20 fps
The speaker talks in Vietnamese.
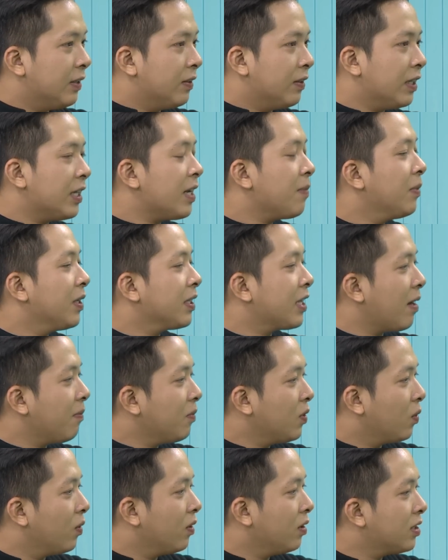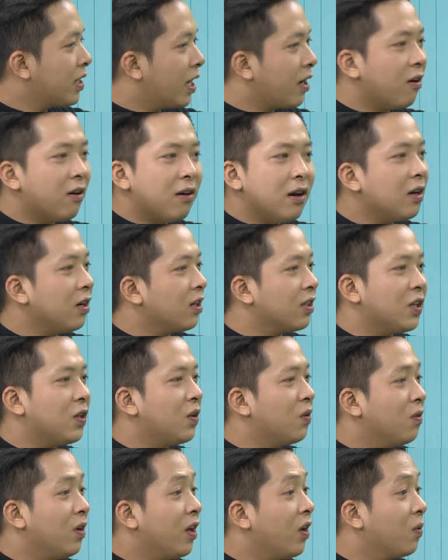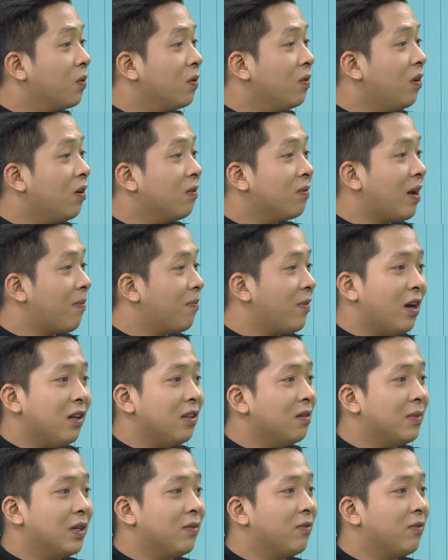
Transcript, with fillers: cái năm 18 tuổi sẽ có rất là nhiều điều đúng không năm đó thì dạ, mình